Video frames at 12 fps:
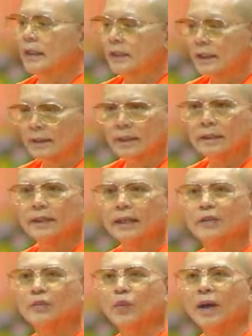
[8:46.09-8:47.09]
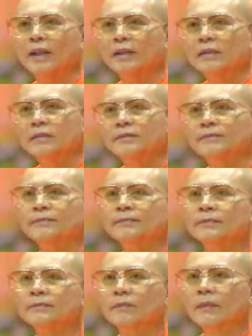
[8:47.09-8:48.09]
แต่นี่ท่านเจ็ดวัน
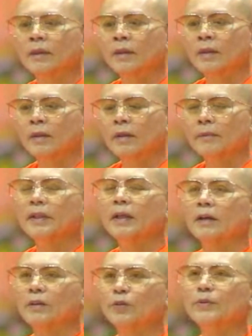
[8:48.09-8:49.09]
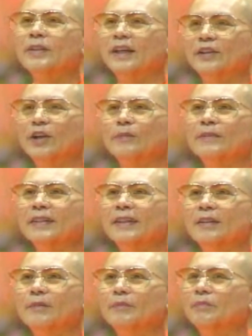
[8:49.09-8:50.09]
เนี่ย ครูใหญ่ชอบเดื่อง
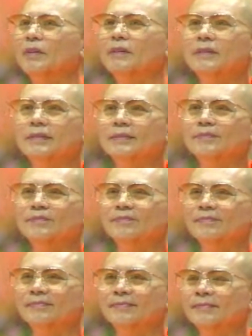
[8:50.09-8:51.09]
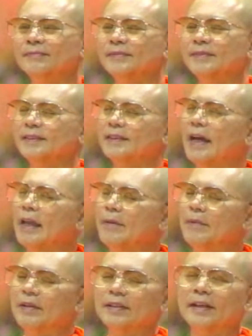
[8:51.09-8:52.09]
นแล้วมันปลื้มใจ
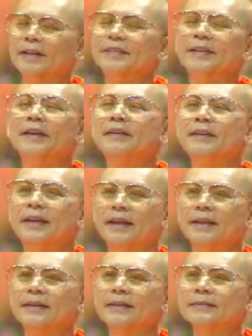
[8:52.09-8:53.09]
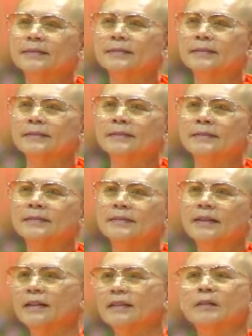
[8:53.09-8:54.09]
มันก็จะใสใส
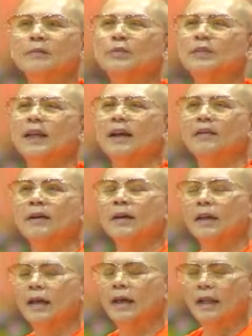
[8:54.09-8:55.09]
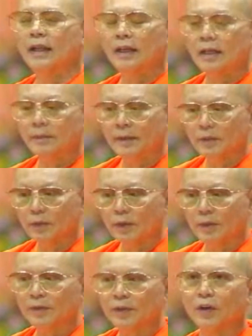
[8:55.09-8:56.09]
นี่นึกถึงพระเจ้า แล้วก็ไปดู
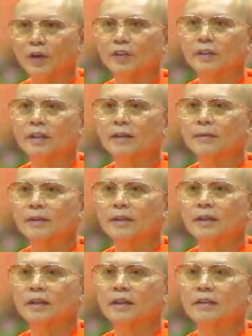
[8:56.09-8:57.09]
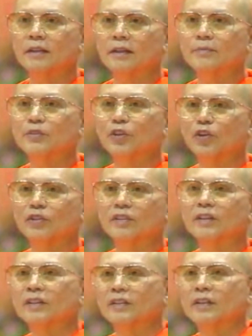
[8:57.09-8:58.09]
คำสอนของท่าน บางทีก็นึกถึงคำสอนข
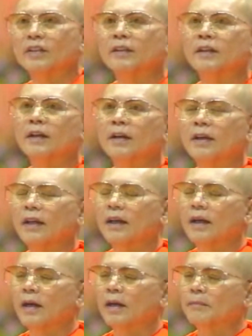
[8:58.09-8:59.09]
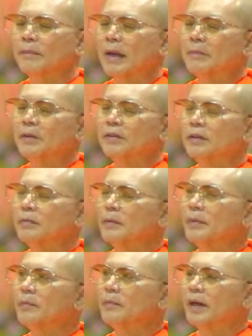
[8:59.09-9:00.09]
องท่านนะปาทหมื่นสี่พั
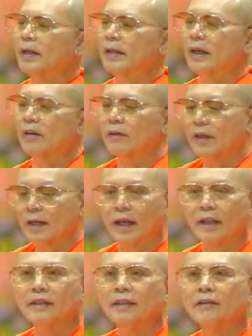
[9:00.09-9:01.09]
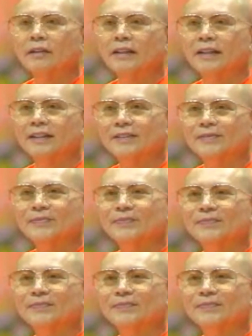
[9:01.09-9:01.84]
นพระธรรมขันธ์แล้วเอาแค่ขันเดียวเนี่ย